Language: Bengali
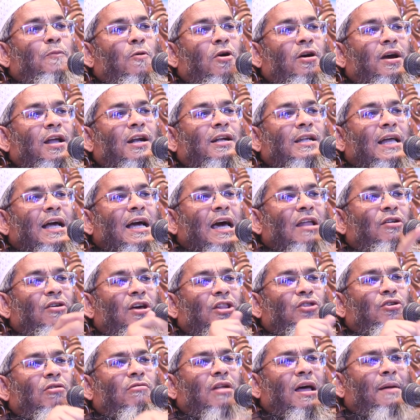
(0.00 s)
পকেটে টাকা
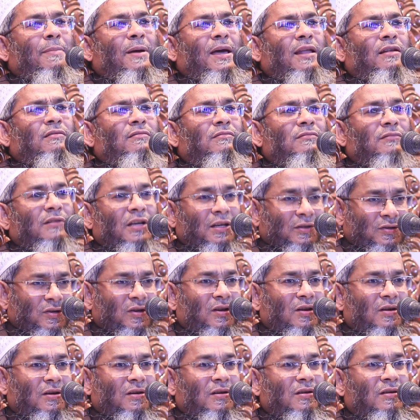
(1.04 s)
লয়ে দৌড়াবেন
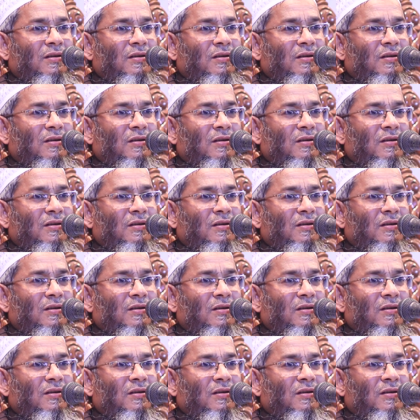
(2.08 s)
এজন্য